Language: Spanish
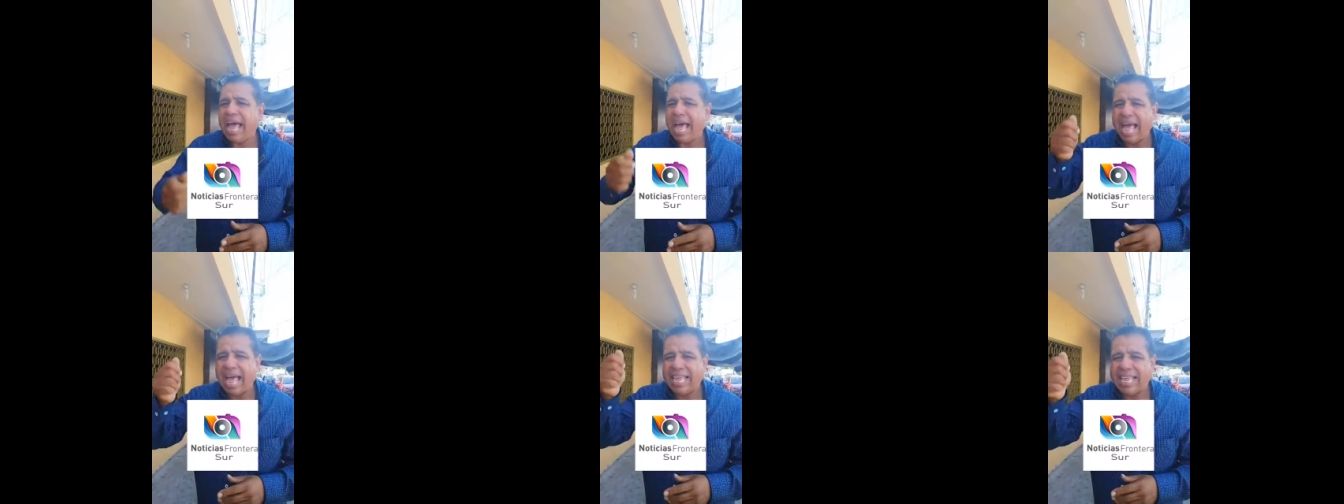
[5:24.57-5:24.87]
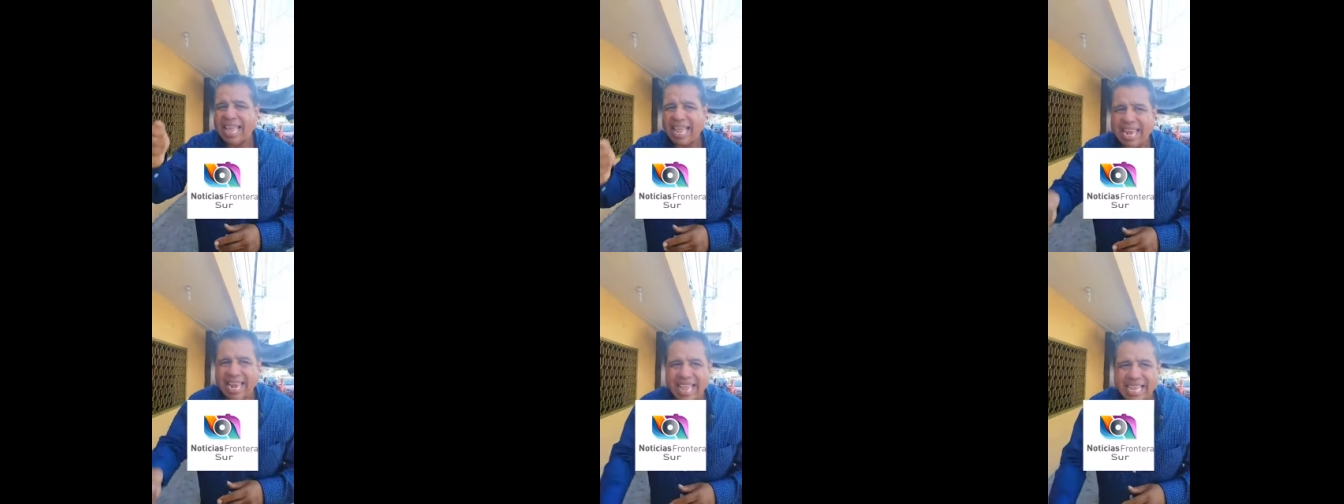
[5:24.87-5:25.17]
a
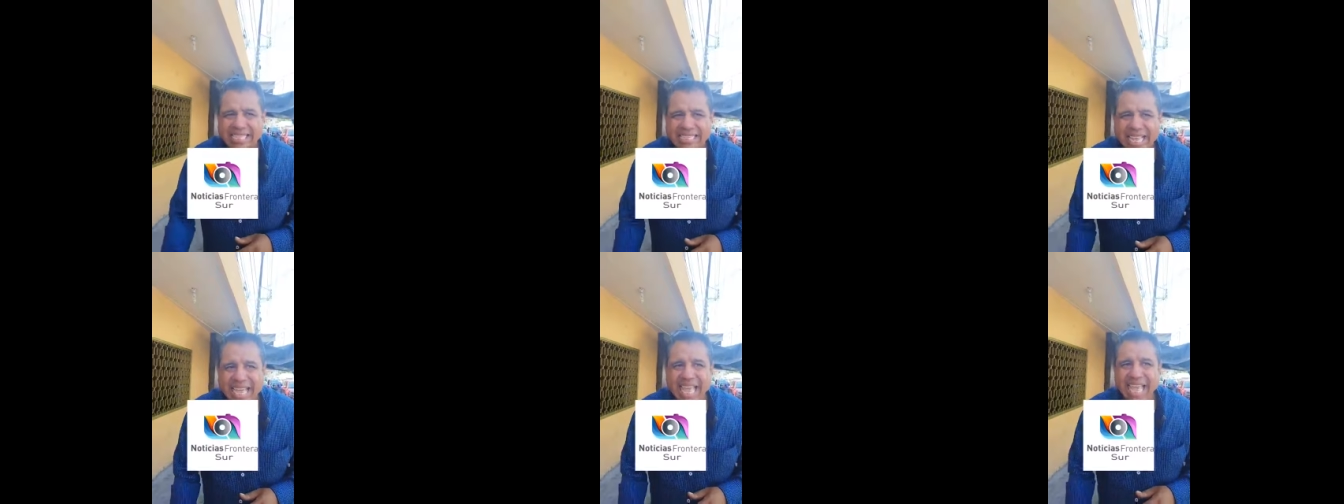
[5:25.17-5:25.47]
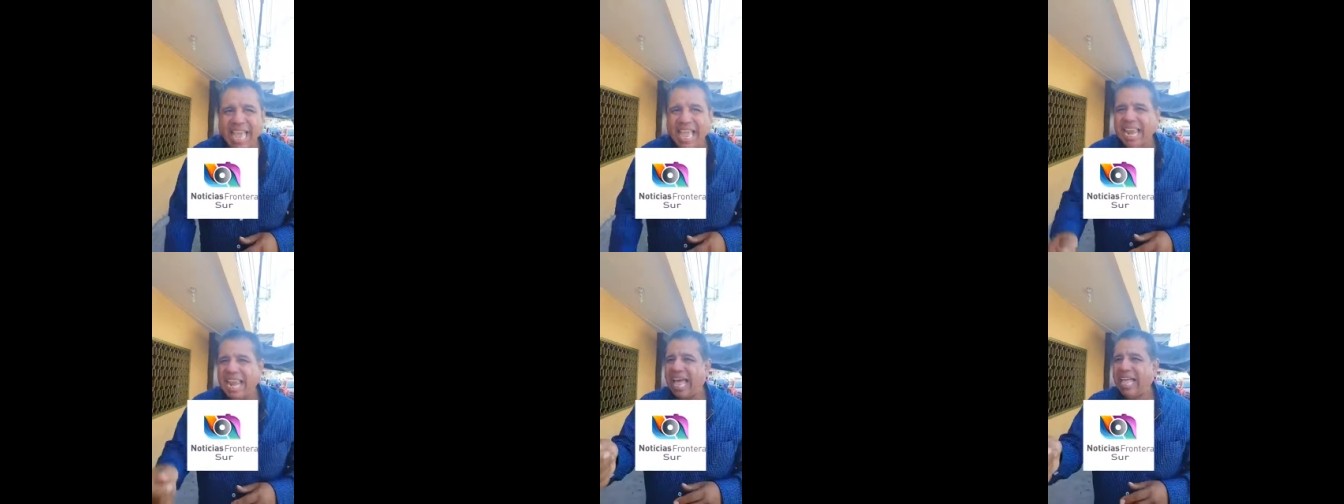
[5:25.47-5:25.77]
que le
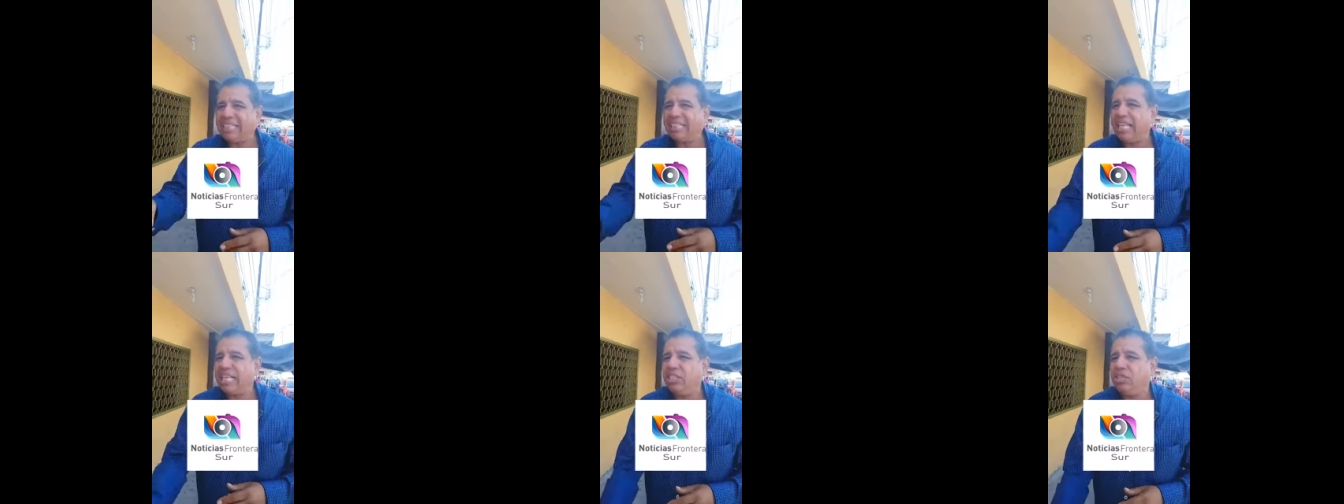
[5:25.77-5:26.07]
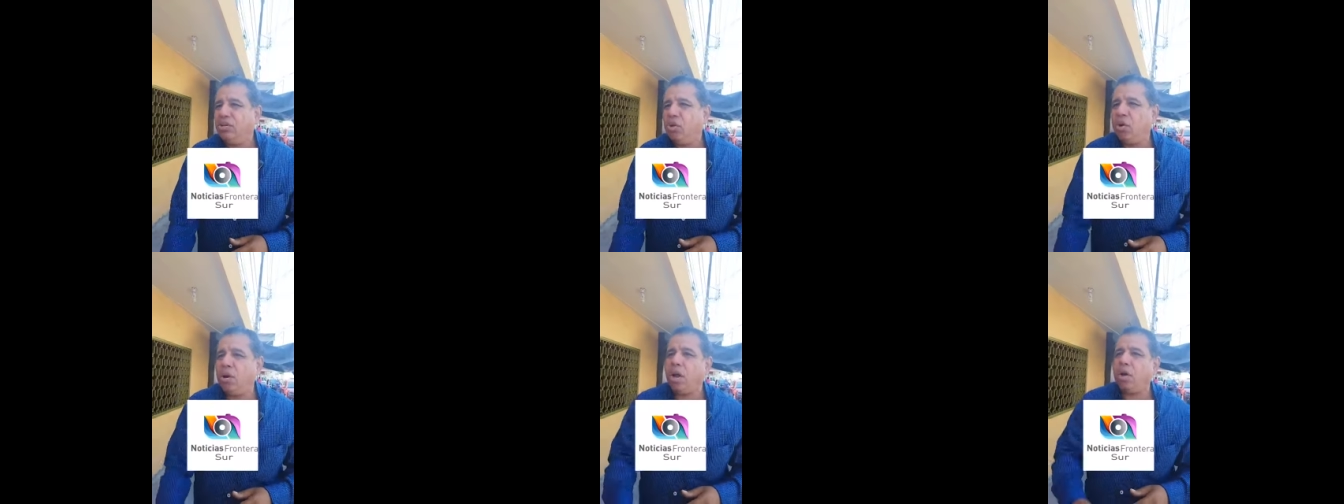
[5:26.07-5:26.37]
dé la
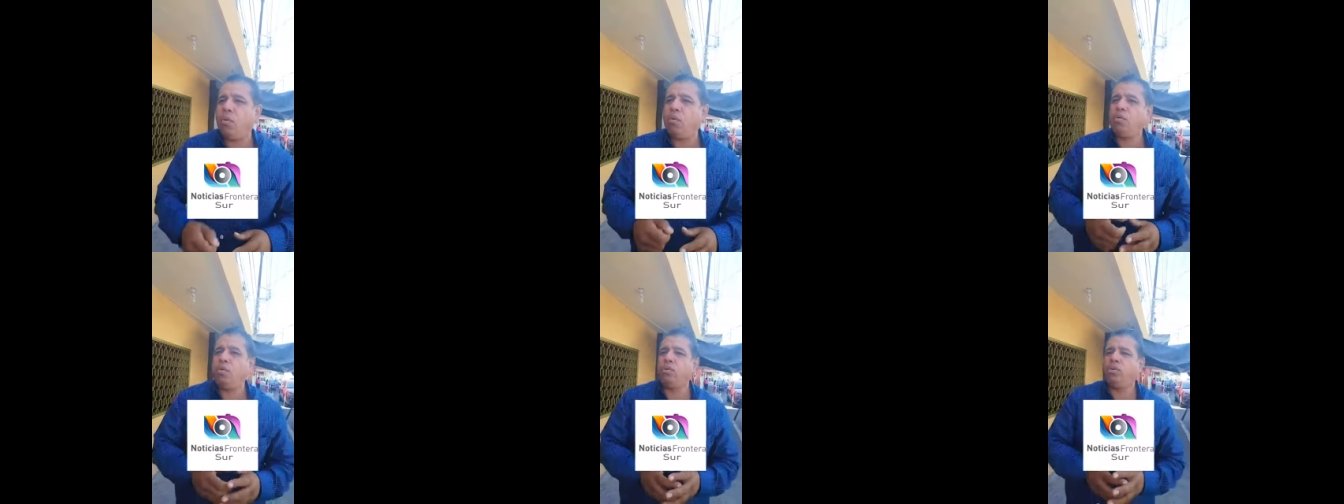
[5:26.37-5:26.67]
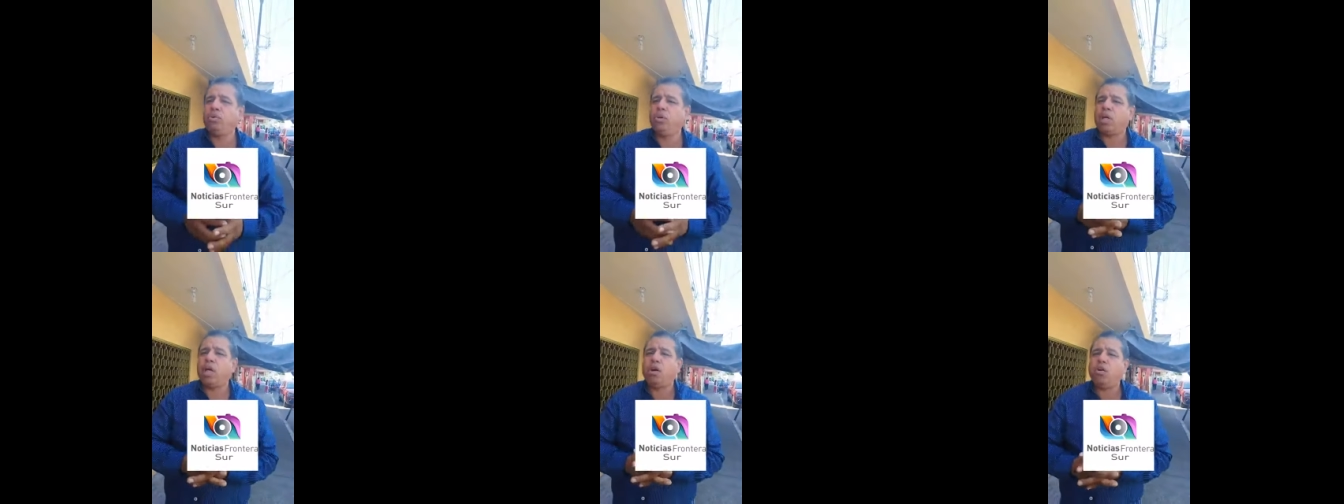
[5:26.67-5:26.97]
atención a un
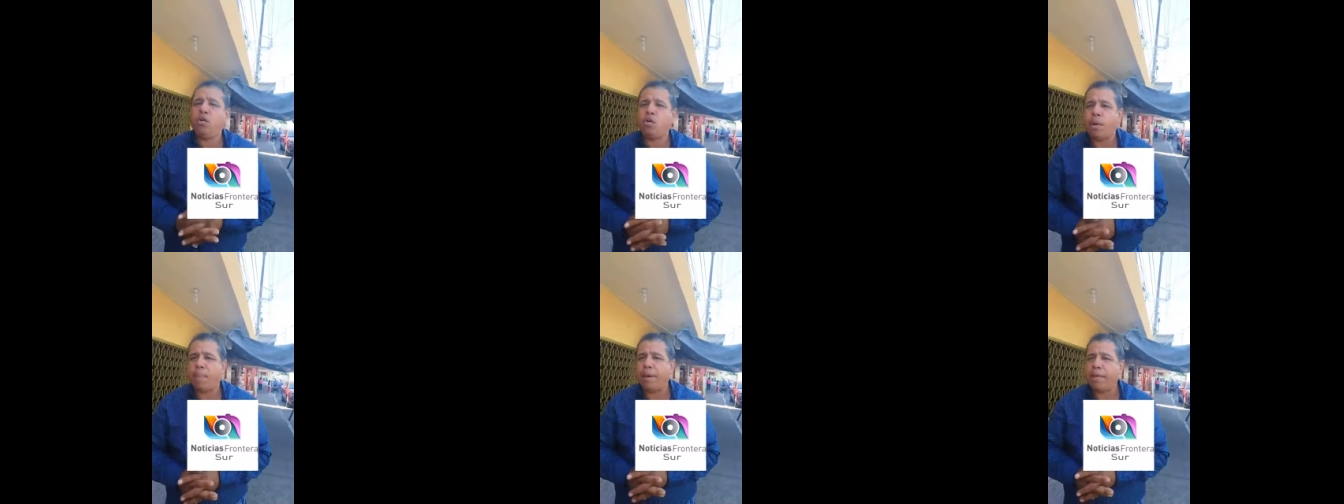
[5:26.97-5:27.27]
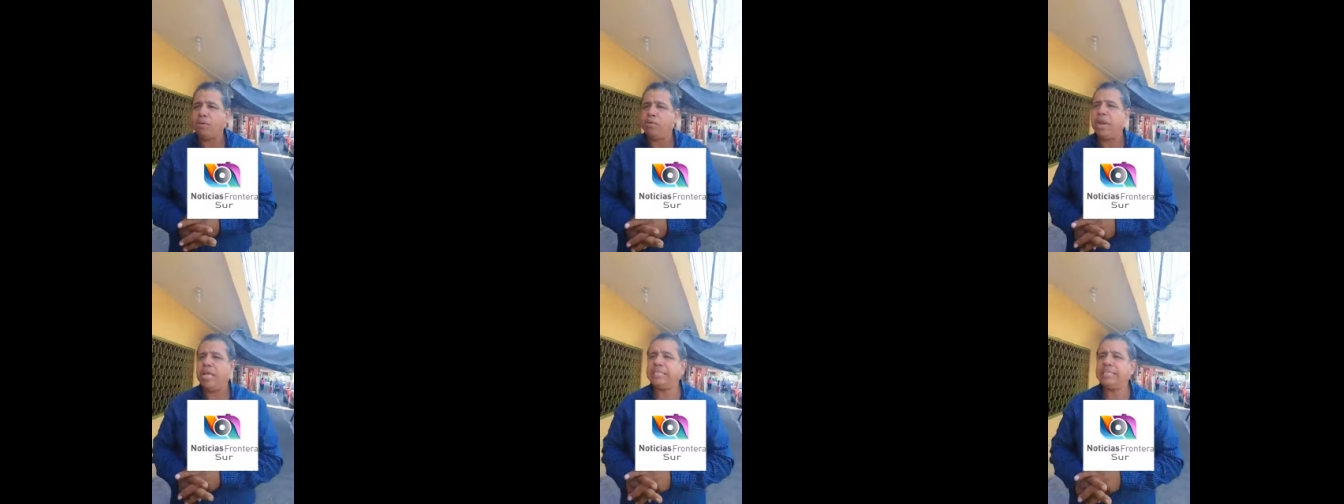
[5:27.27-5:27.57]
ciudadano
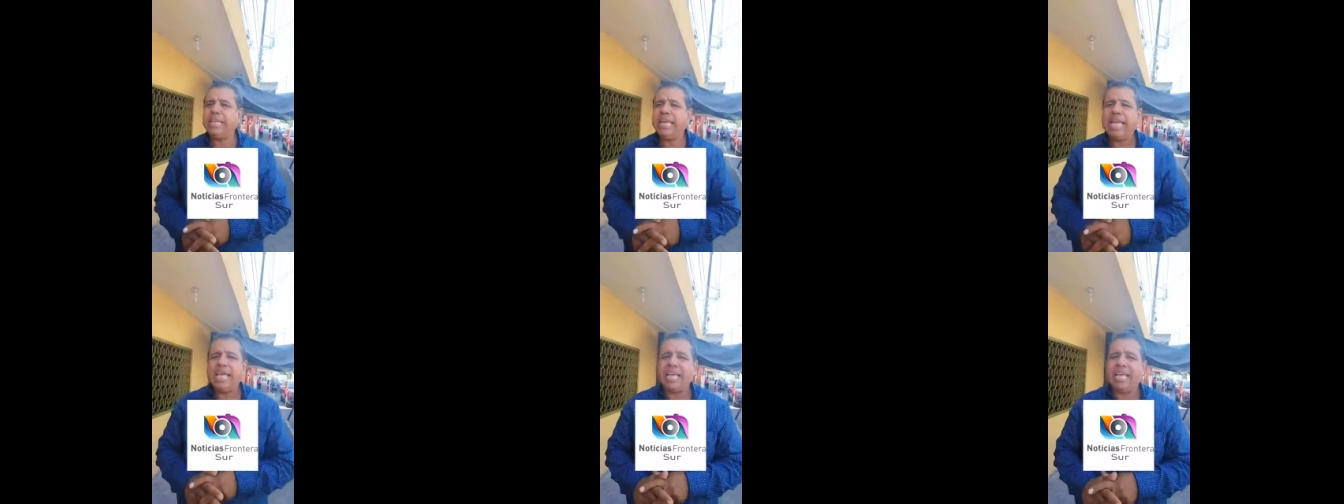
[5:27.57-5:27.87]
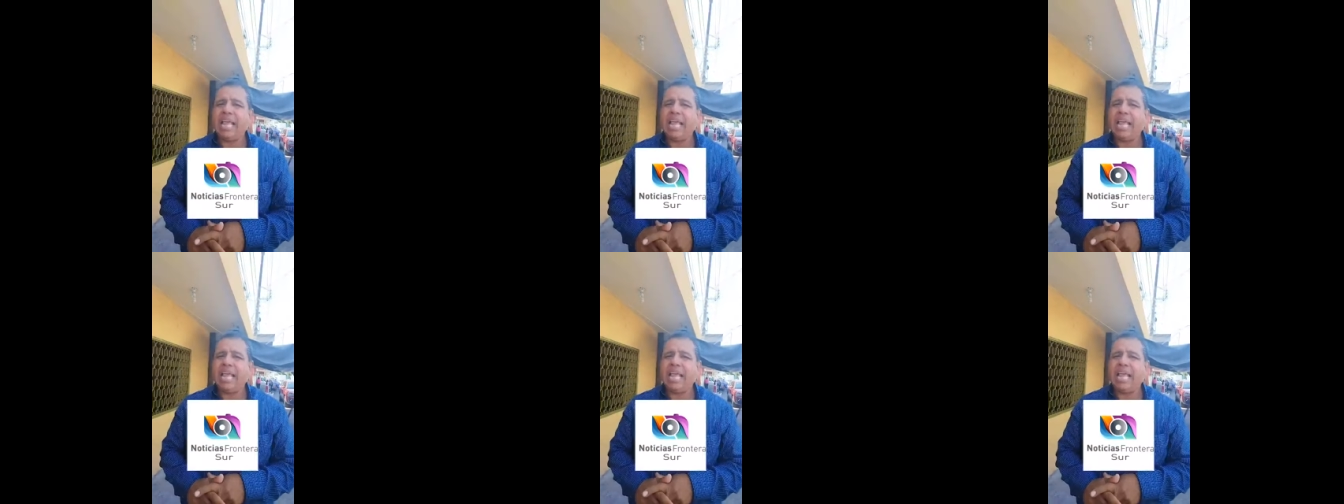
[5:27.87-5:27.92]
camerunés